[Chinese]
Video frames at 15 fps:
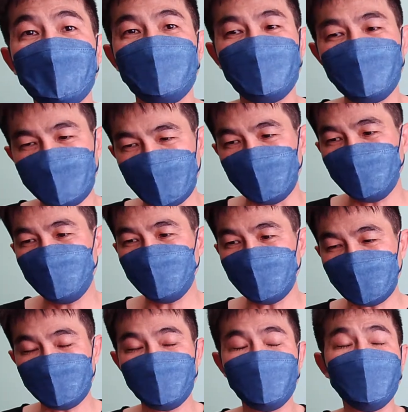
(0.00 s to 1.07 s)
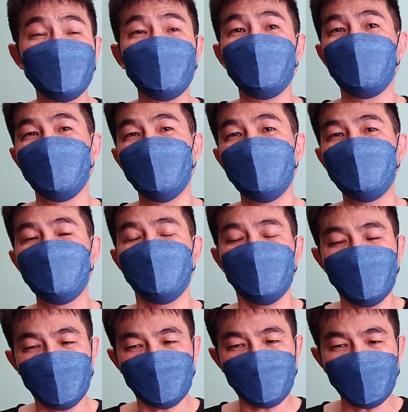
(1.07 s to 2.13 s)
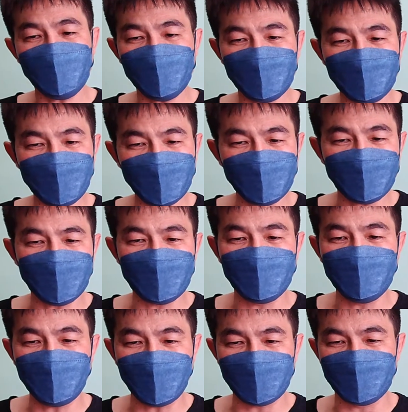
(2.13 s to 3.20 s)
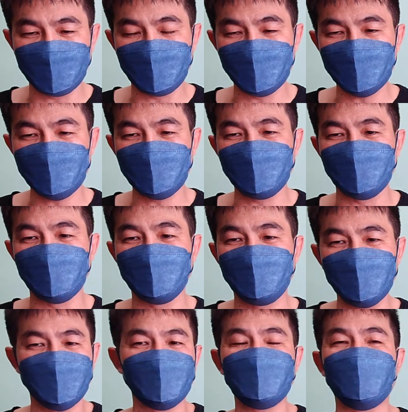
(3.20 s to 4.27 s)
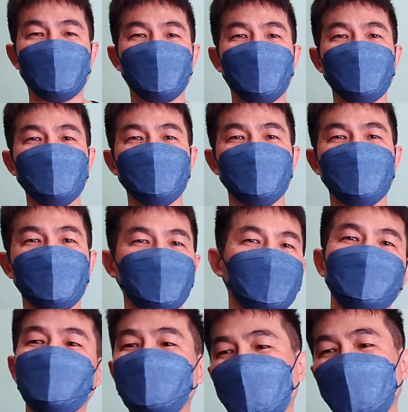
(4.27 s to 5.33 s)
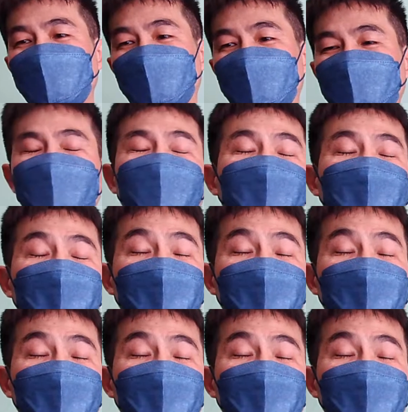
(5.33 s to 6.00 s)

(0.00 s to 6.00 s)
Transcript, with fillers: 你讲出来的话要有依据。你说一个人犯你不制服不能考公职，依据在哪里？